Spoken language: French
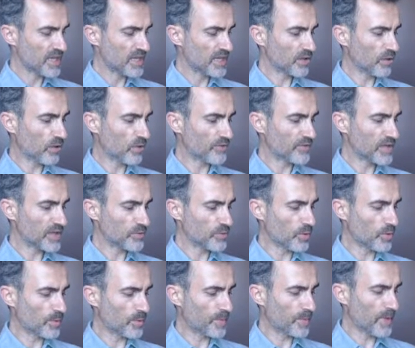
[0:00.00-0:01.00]
Ils
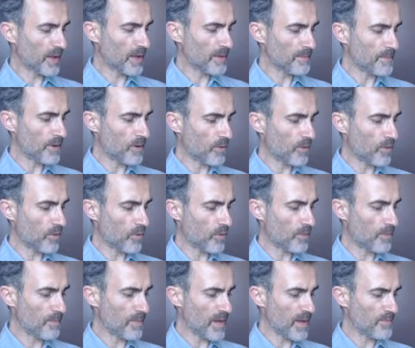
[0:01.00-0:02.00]
reviennent au,
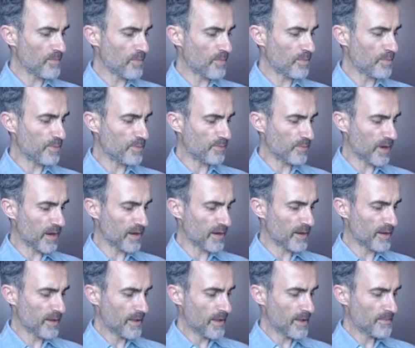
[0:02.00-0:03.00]
au même
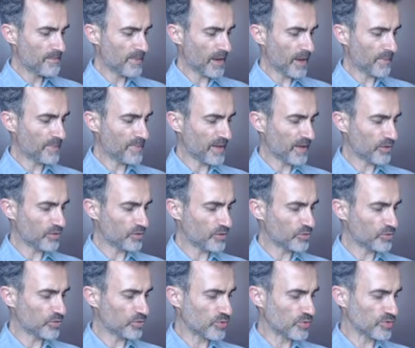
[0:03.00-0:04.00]
point par
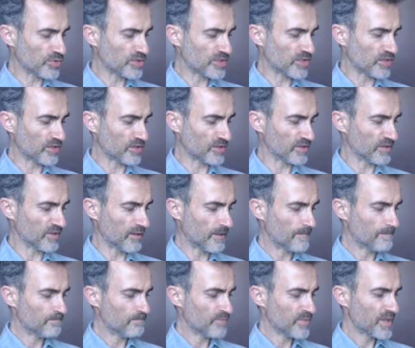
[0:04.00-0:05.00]
période constante.
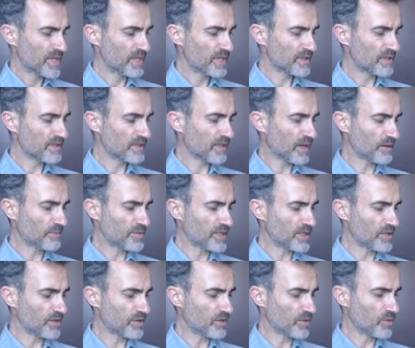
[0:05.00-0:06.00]
Ils
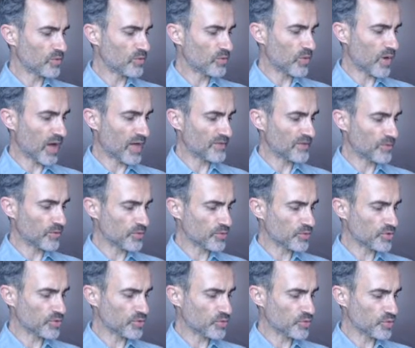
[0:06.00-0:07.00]
déterminent ou
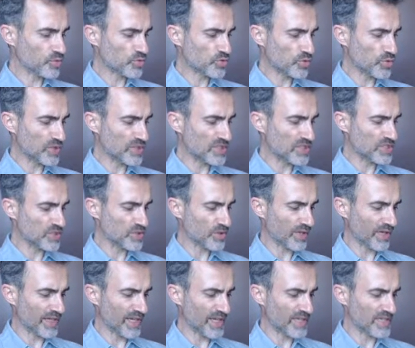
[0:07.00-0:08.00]
annoncent tout ce qui se
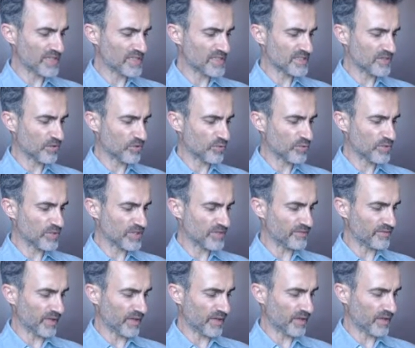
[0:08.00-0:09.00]
réalise dans
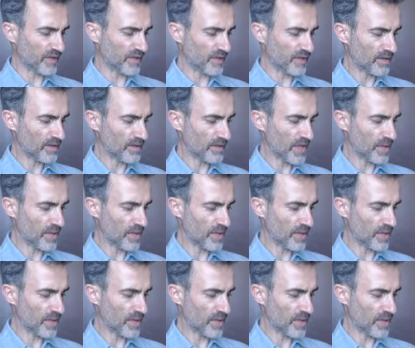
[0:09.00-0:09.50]
l'univers.